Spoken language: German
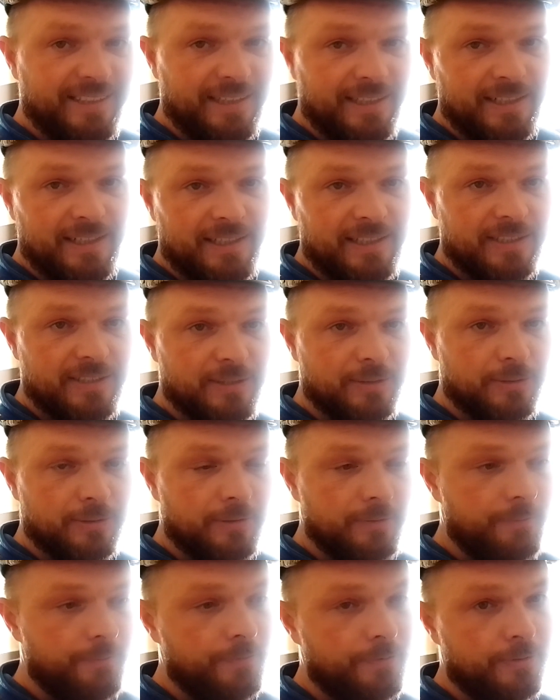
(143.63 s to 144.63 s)
ja,
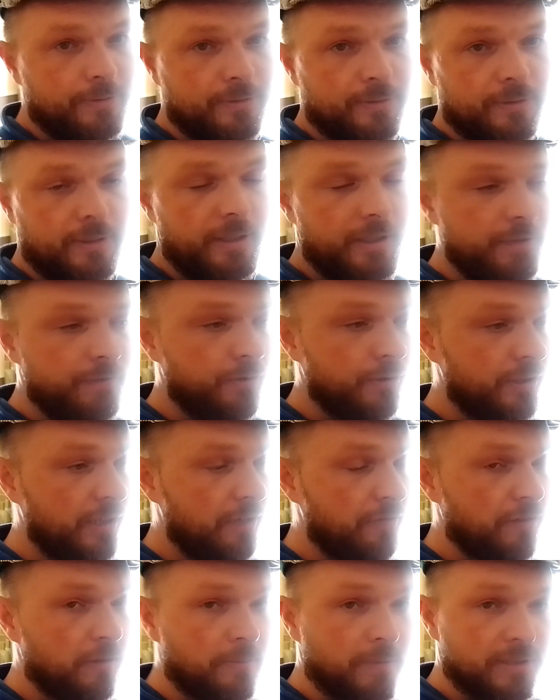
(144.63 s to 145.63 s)
so. Ich würde
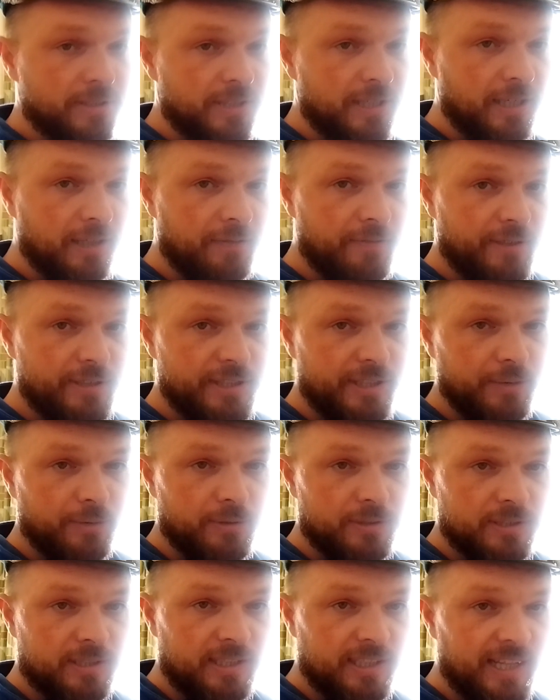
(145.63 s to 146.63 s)
einfach mal sagen, wir sehen
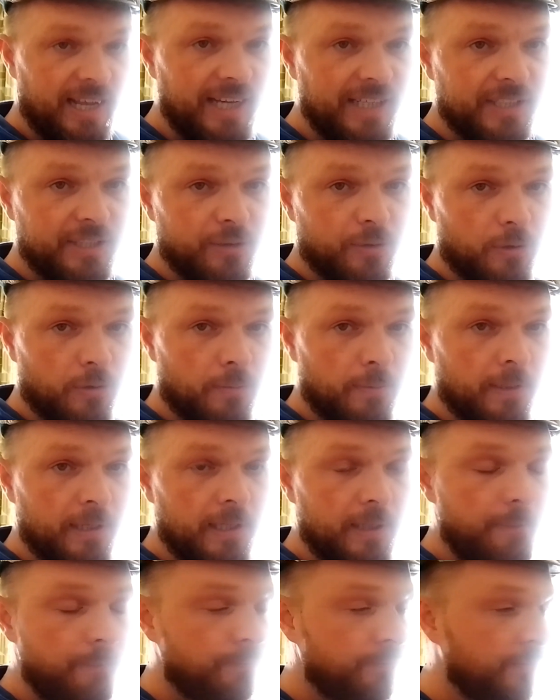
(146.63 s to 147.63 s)
uns gleich
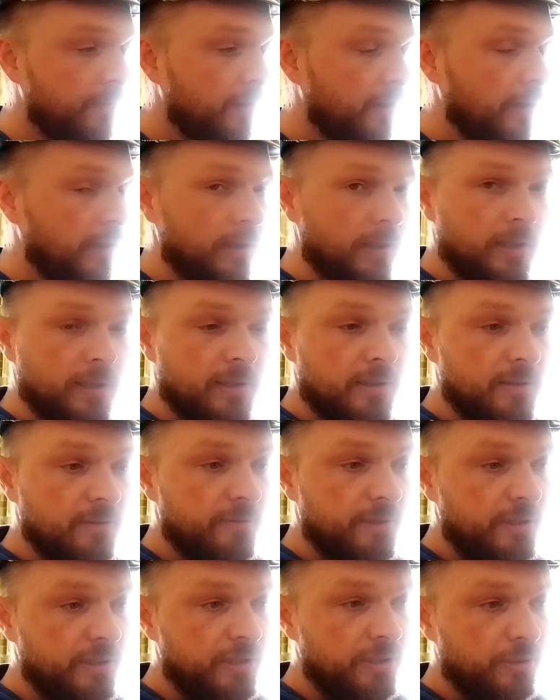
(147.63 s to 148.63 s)
nochmal
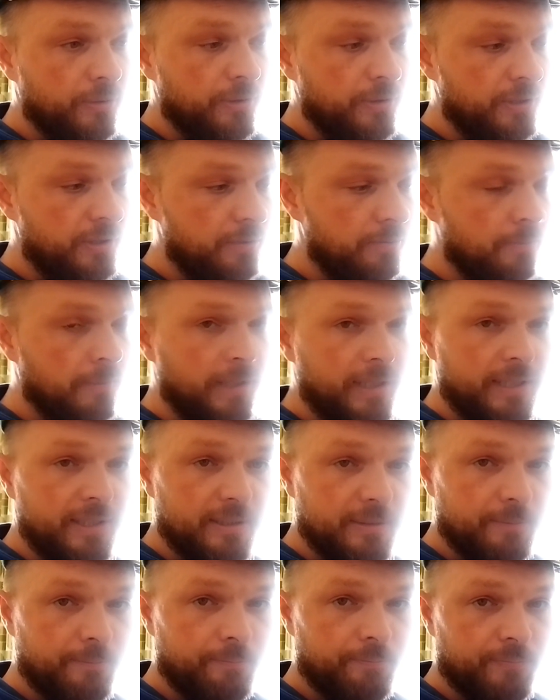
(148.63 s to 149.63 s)
wenn ich euch
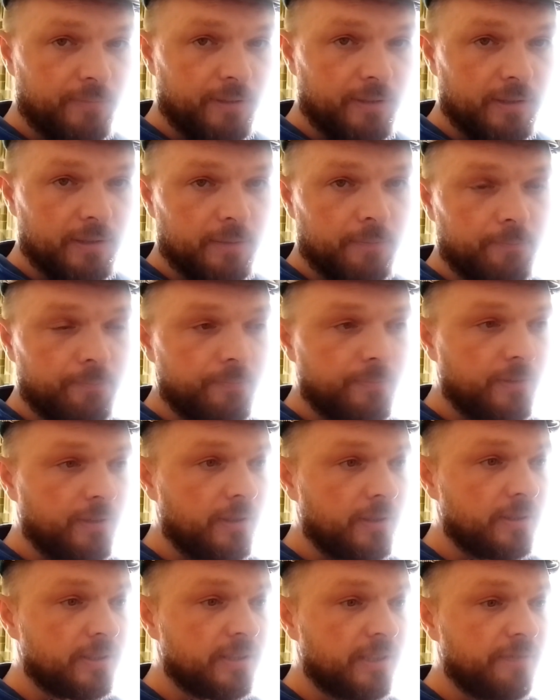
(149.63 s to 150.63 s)
mein ähm,
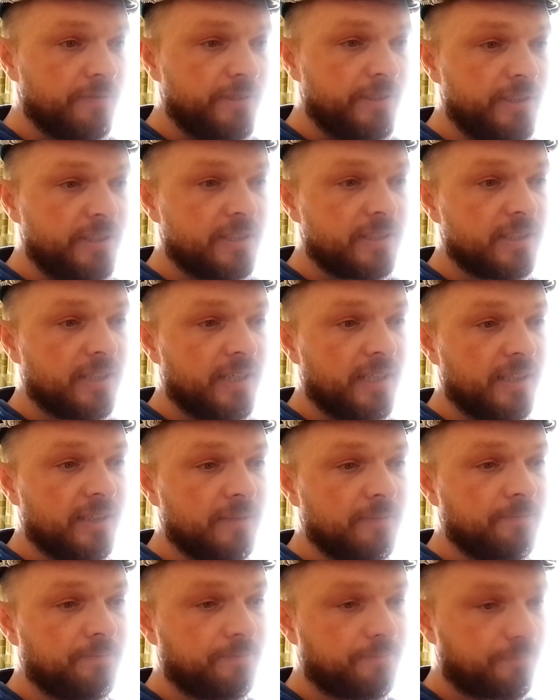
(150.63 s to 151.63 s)
Service
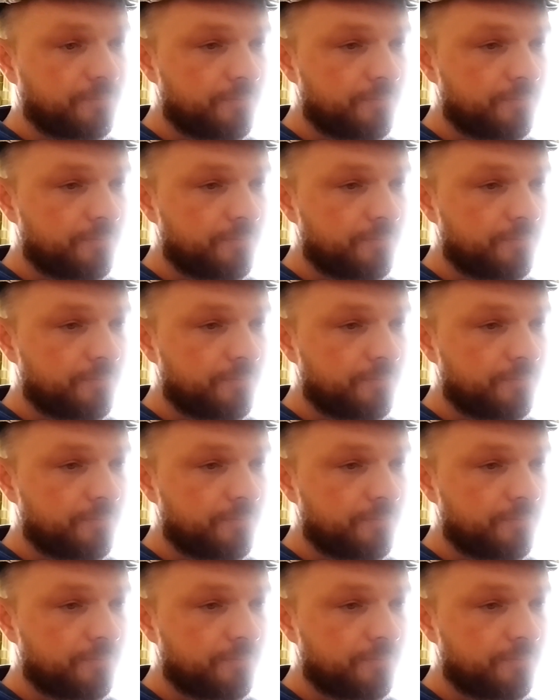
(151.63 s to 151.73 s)
zeige.